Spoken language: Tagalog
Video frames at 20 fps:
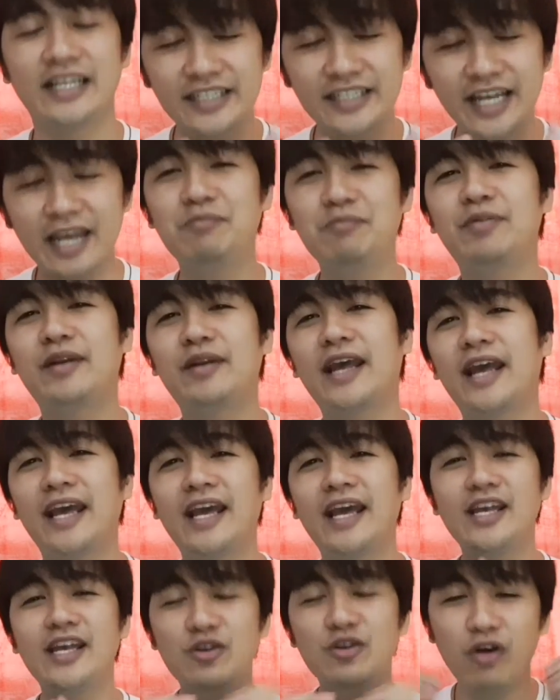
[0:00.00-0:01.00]
And
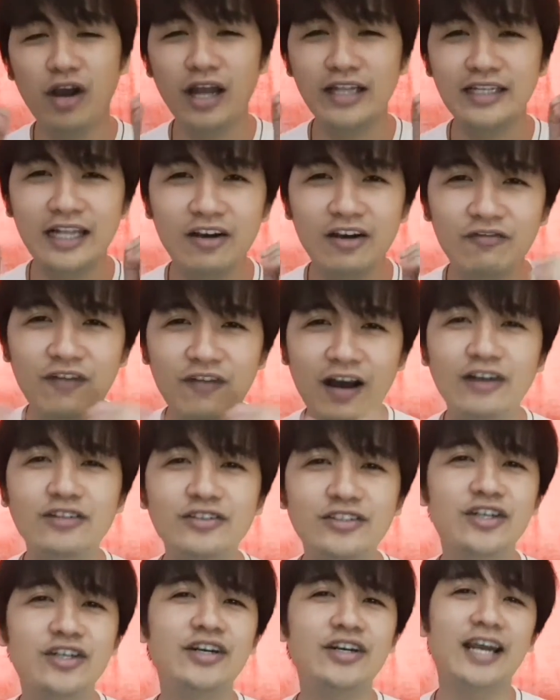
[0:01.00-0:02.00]
syempre, yung kanilang
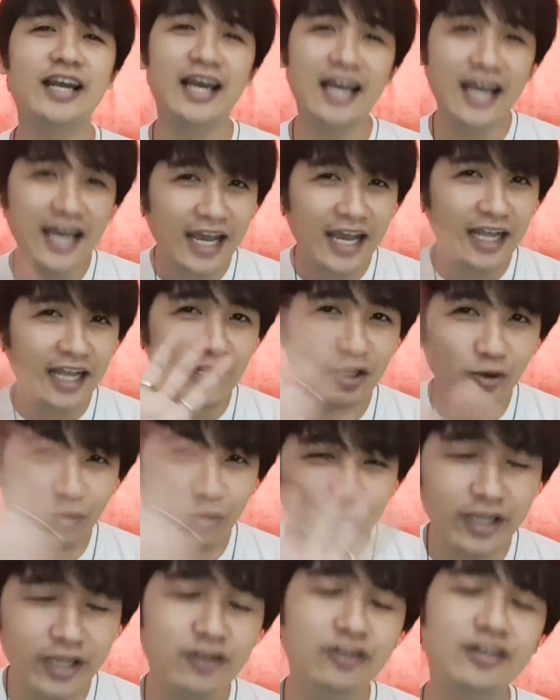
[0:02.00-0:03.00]
founder, hello
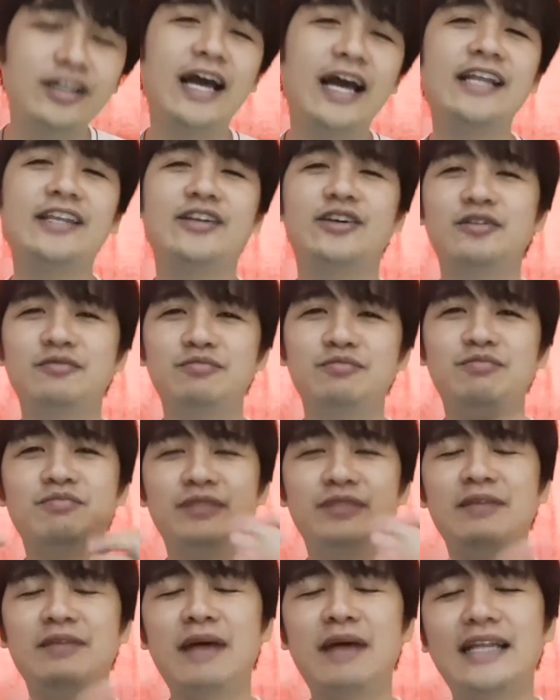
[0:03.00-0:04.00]
Kuya Roland, yun,
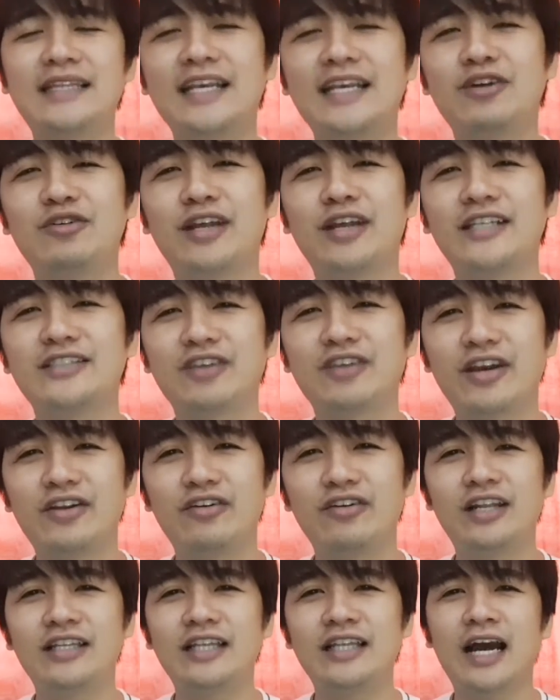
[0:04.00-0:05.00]
binabati ko rin si
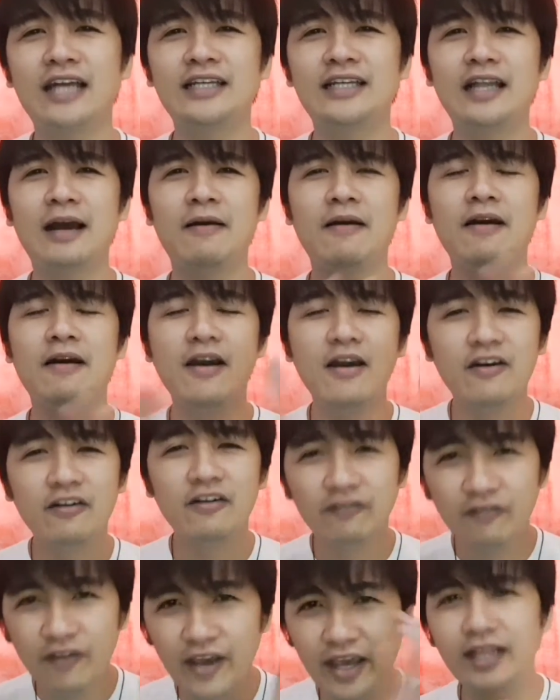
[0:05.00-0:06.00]
Kuya Roland na kanilang
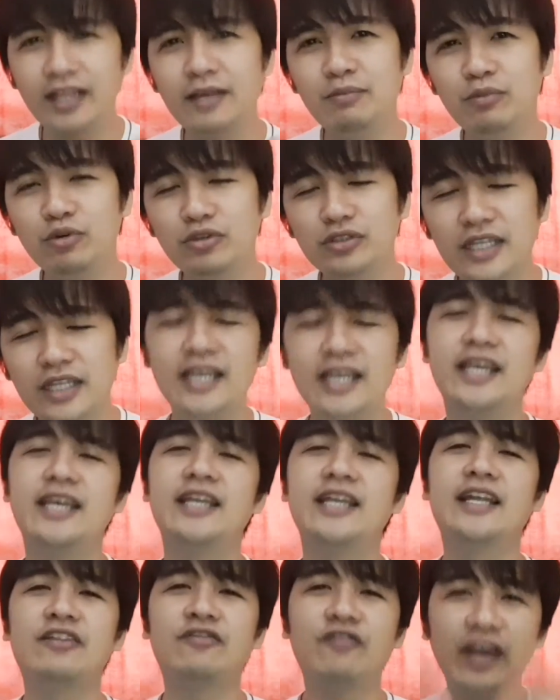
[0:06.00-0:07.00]
very
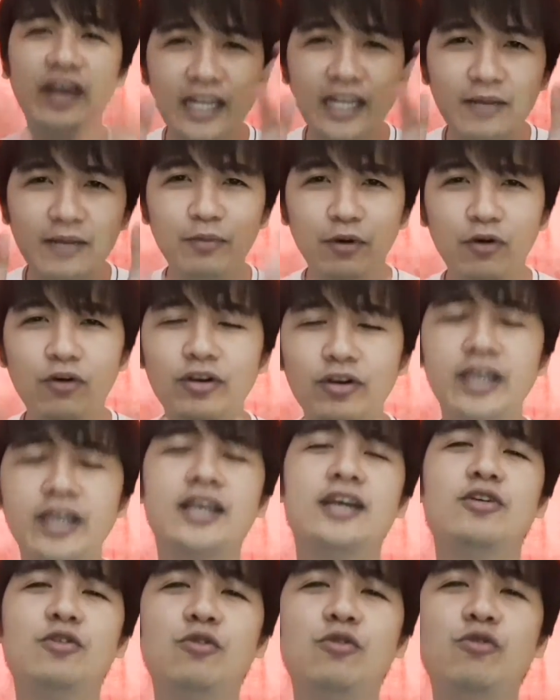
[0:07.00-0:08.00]
butihin at very
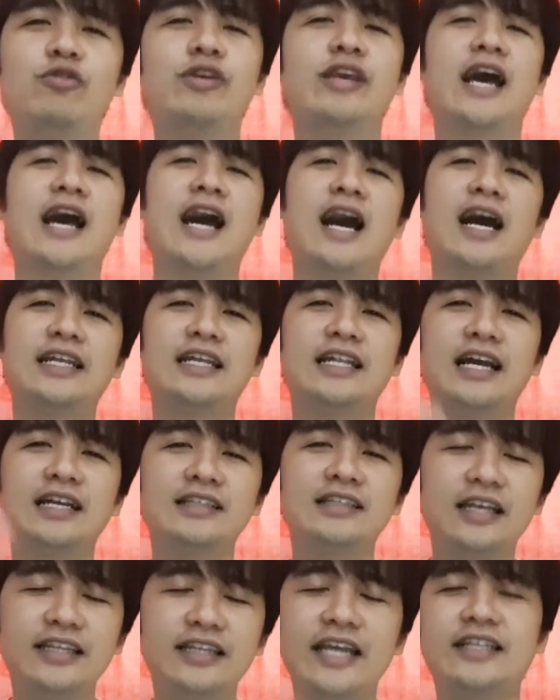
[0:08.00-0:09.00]
poging kuya ang
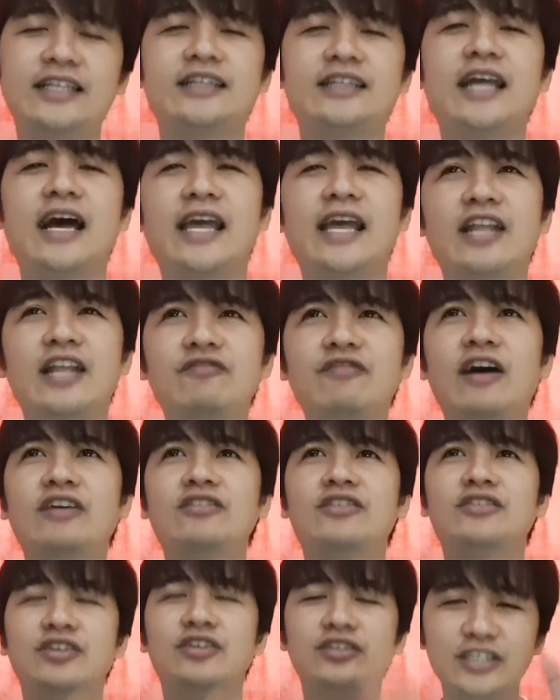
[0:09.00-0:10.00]
kanilang tatay-tatayan
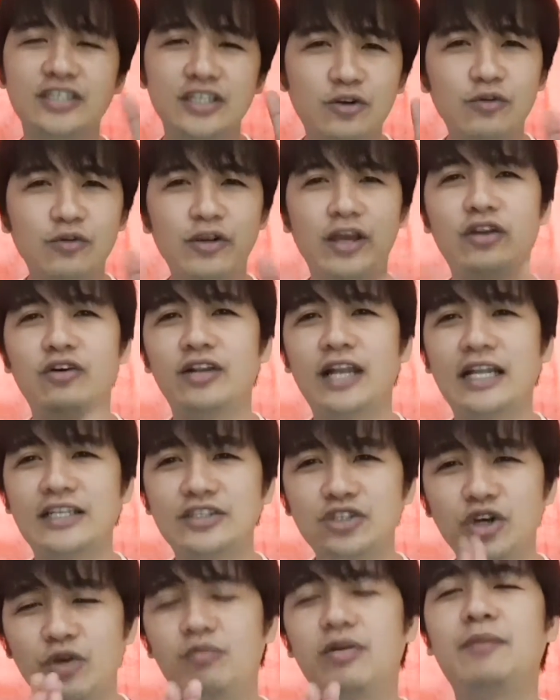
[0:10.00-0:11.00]
founder doon si Kuya
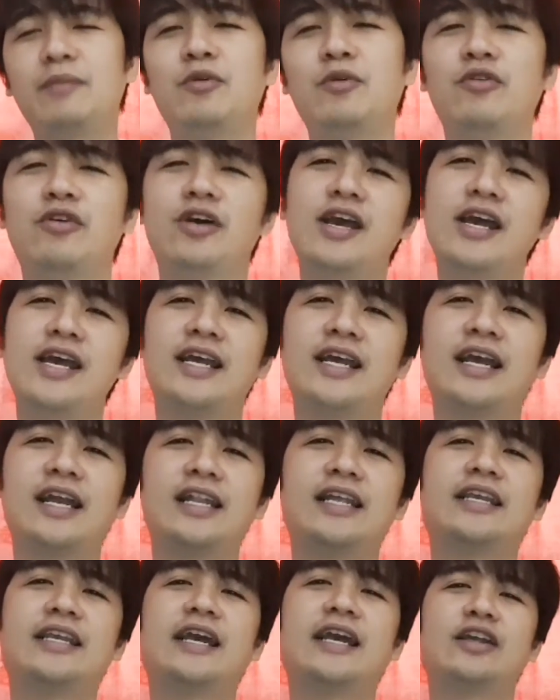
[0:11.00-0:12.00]
Roland Sopra pong
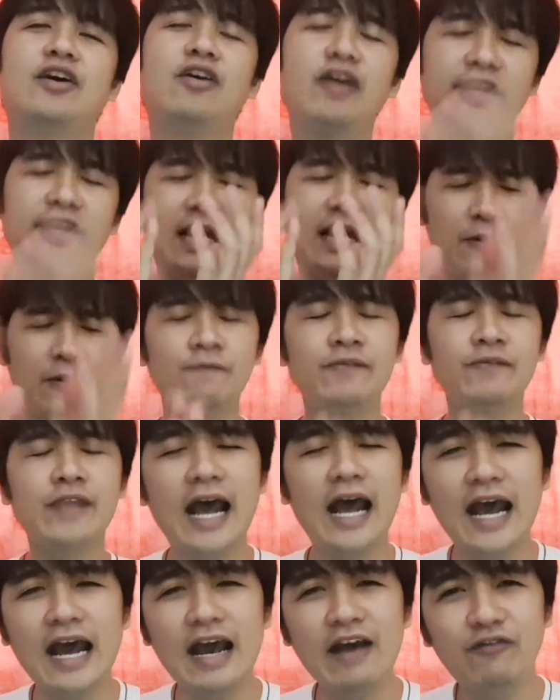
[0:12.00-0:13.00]
galingan. Okay now,
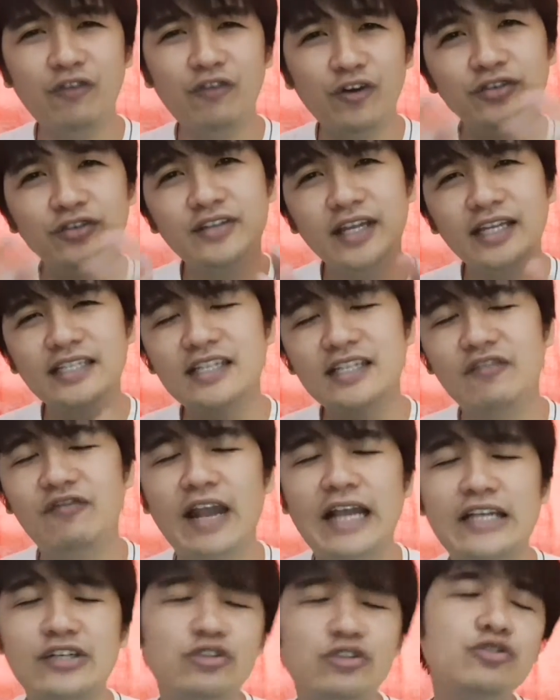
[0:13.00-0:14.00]
uh, for today's
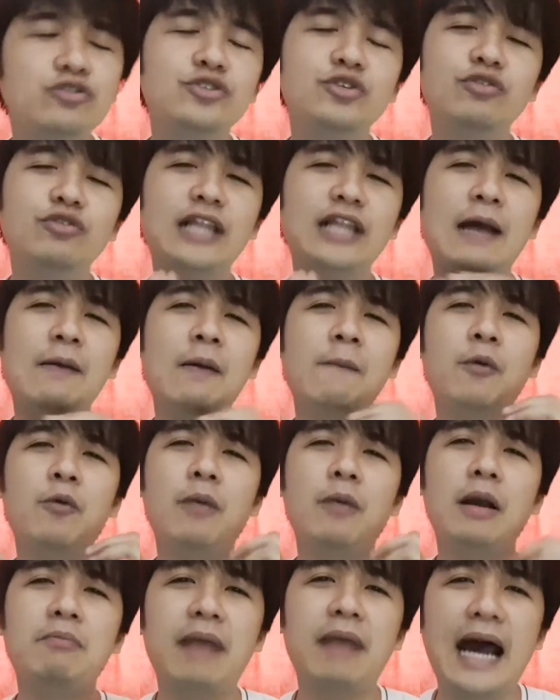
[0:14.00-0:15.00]
reflection, gusto ko lamang pong
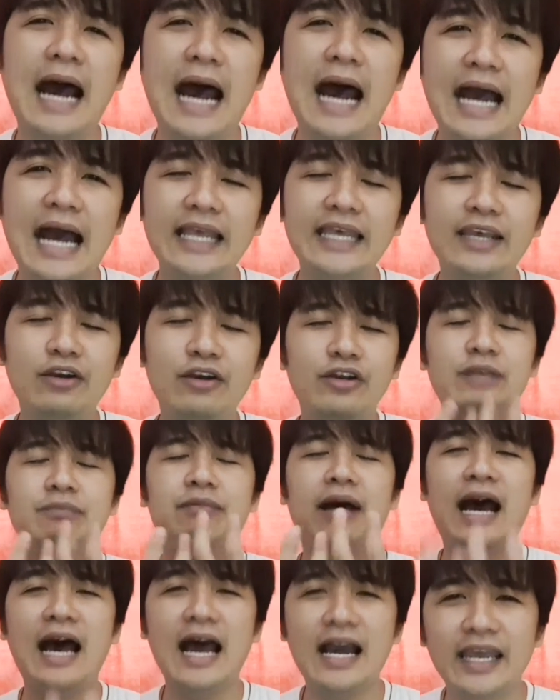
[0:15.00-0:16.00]
magbahagi or
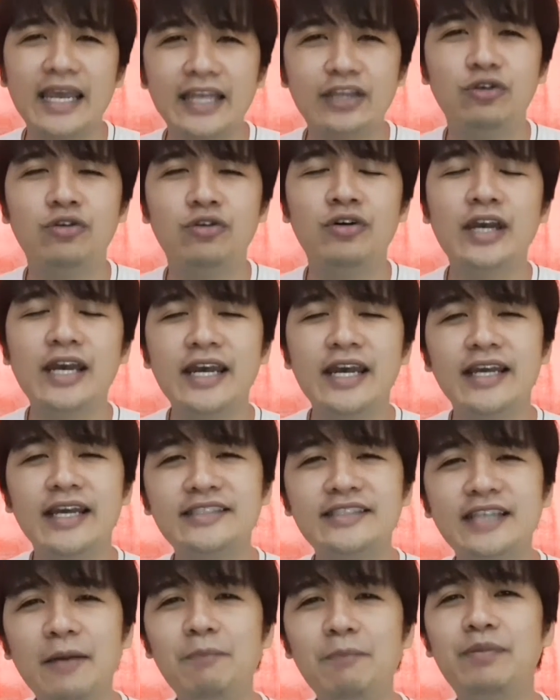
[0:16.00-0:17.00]
ibahagi itong
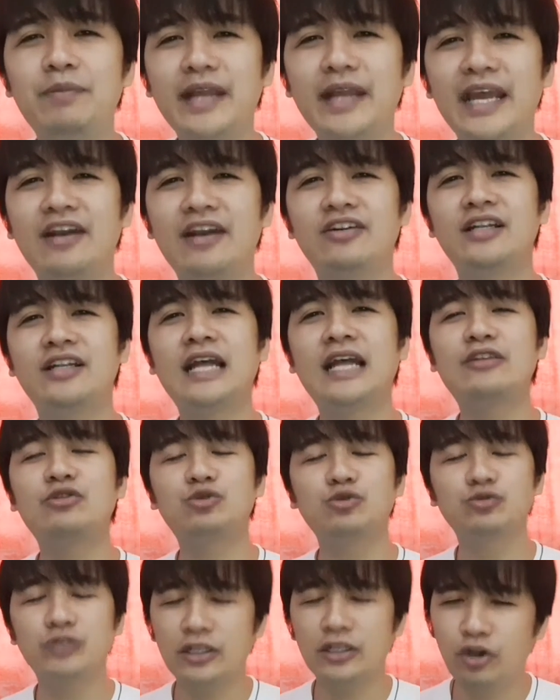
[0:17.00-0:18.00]
isang prayer na
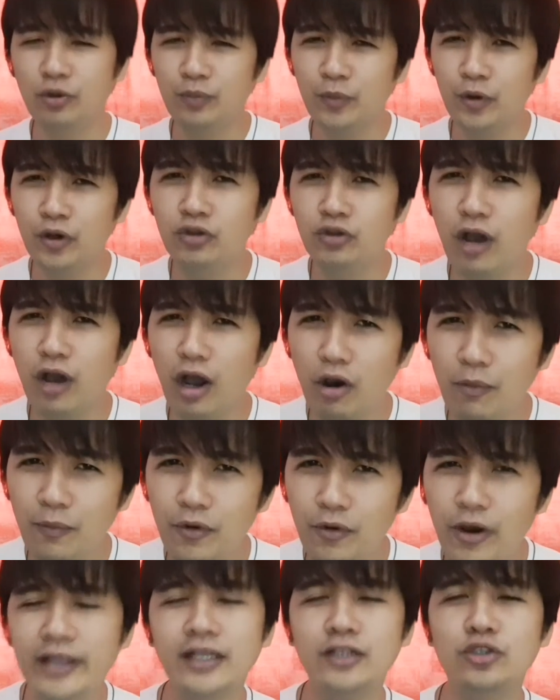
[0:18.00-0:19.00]
natutunan ko po nung ako
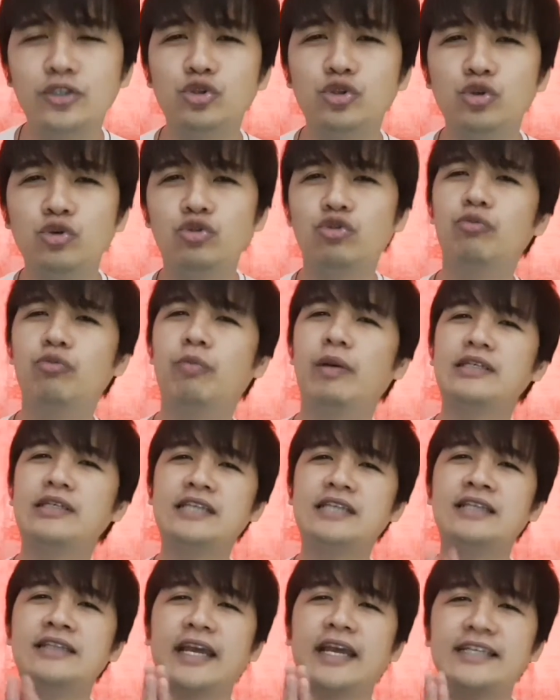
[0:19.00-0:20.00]
po ay nagtuturo pa sa
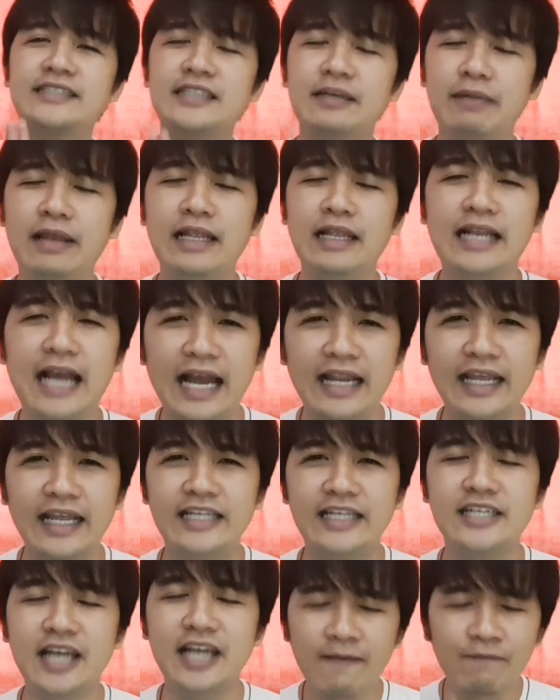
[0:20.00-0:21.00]
Santa Isabel
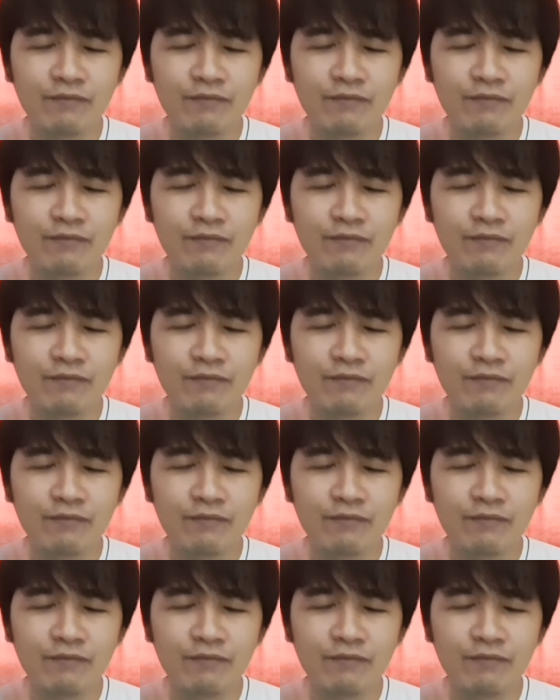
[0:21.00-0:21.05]
College.